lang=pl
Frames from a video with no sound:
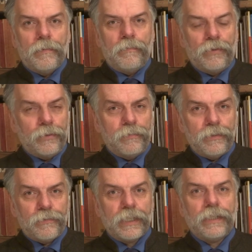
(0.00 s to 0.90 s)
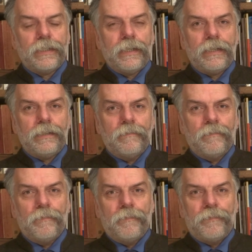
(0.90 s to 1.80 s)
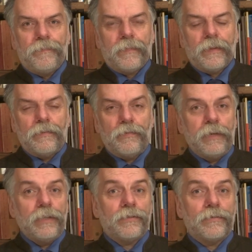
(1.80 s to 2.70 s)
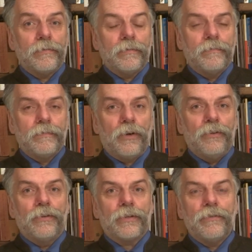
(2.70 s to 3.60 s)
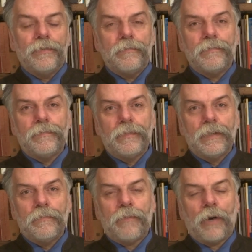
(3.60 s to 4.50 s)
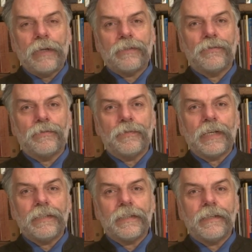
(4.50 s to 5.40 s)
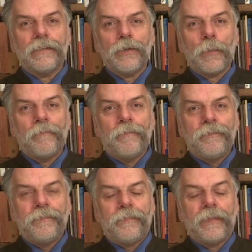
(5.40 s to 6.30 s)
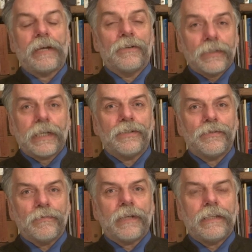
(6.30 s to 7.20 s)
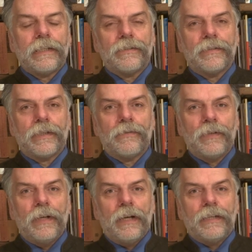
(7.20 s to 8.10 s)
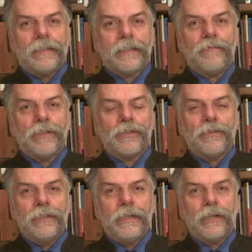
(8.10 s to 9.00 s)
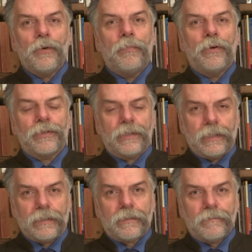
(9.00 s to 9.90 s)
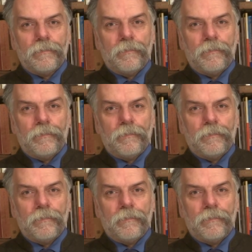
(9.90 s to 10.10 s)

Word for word: Podobno wcześniej w miejscu honorowym pałacu sułtańskiego na rozkaz sułtana został zawieszony jego portret –